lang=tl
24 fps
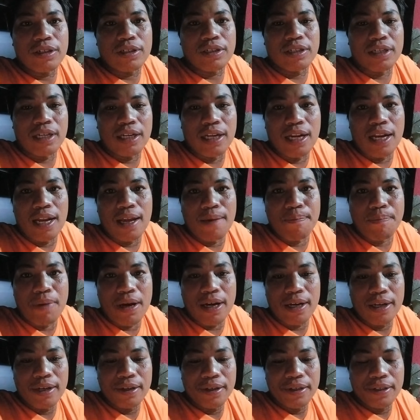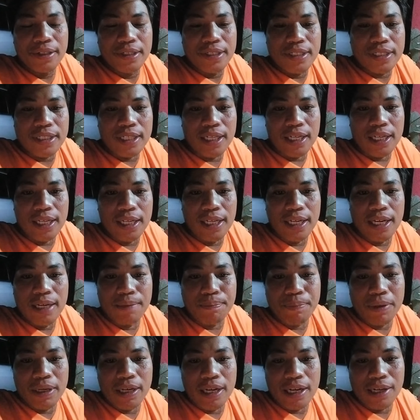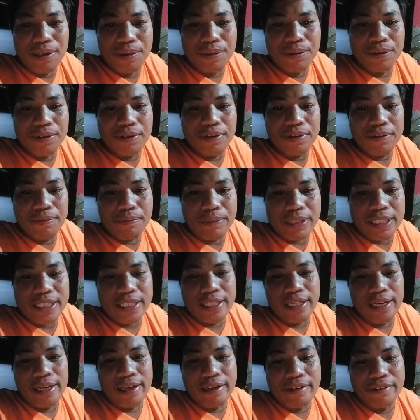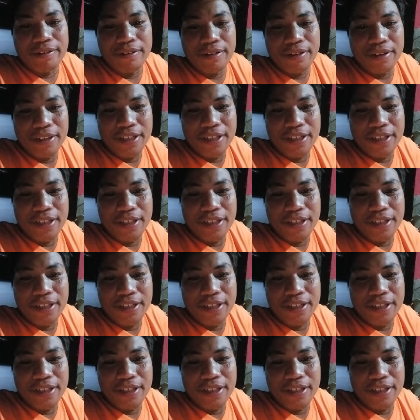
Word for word: nadala pa silingan pa nako pastilan